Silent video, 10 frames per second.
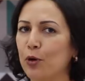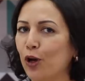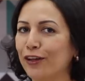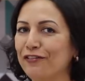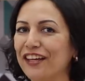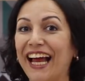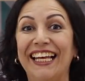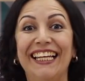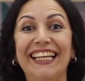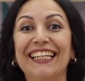Bolo que fica
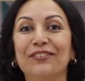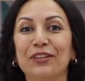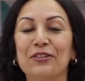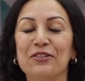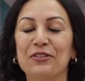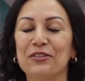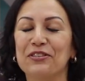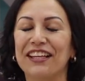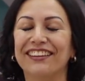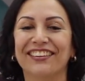lindo e
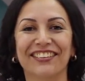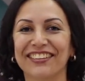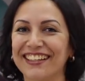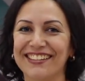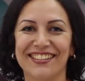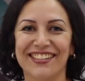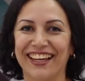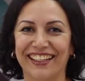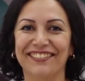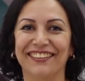gostoso é tudo que a gente quer na